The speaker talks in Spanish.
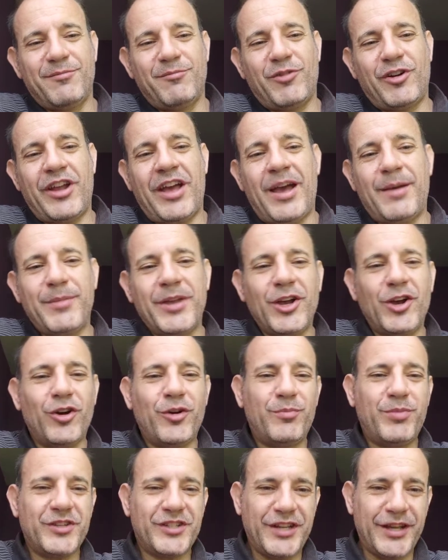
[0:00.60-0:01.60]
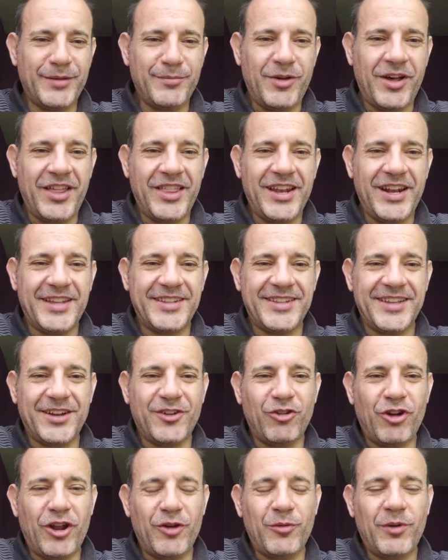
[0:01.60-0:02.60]
Buenas amigos, pues seguimos adelante
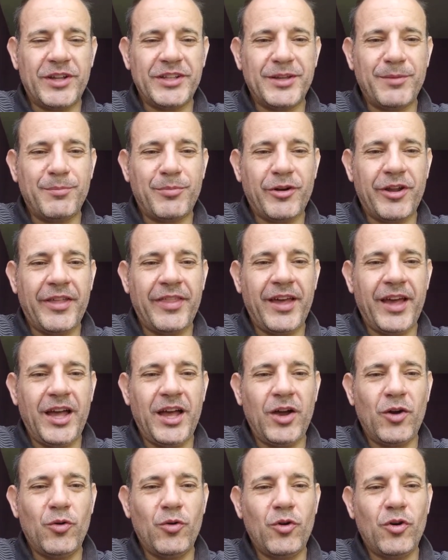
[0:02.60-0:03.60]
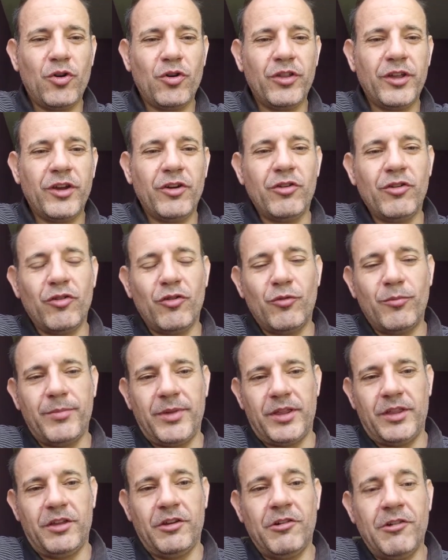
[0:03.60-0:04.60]
con la nueva temporada, un código, un
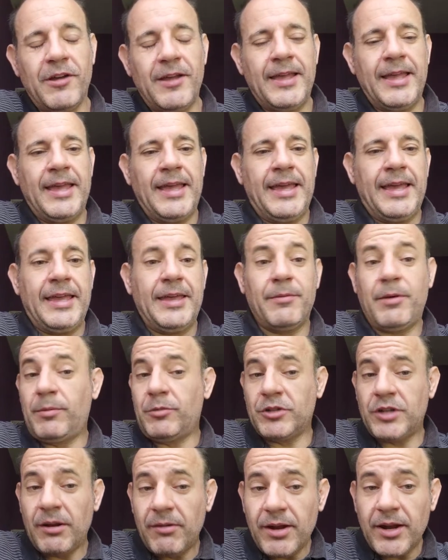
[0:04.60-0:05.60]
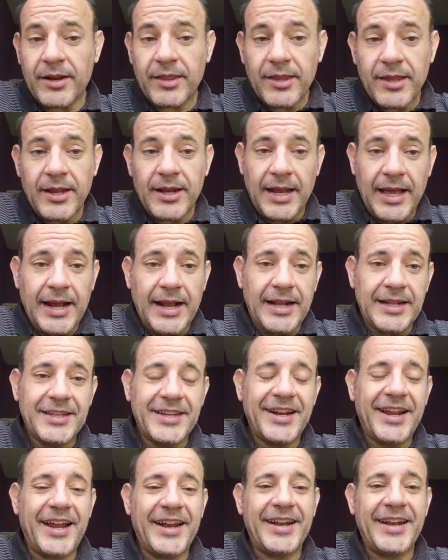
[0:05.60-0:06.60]
vídeo. Y vamos a hablar de la
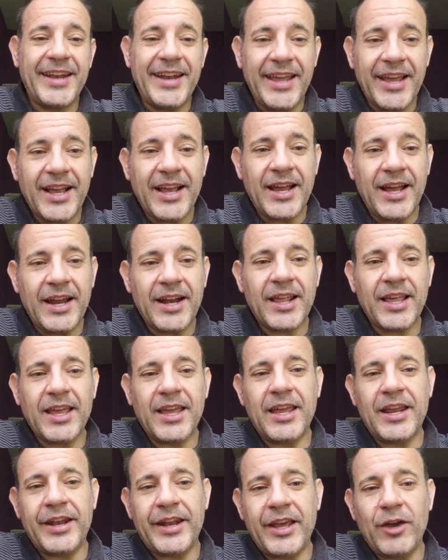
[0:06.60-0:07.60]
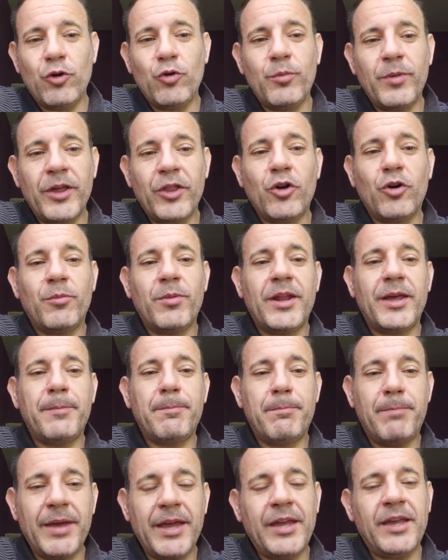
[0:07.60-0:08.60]
caldera Nescar
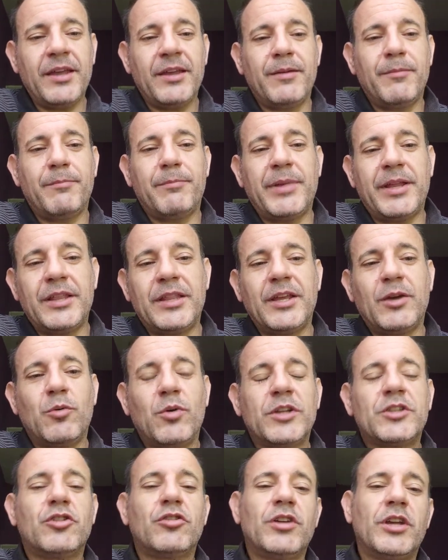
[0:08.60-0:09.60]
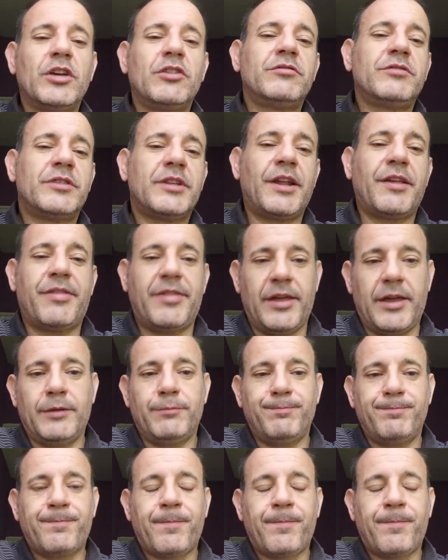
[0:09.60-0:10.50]
NWB24-13.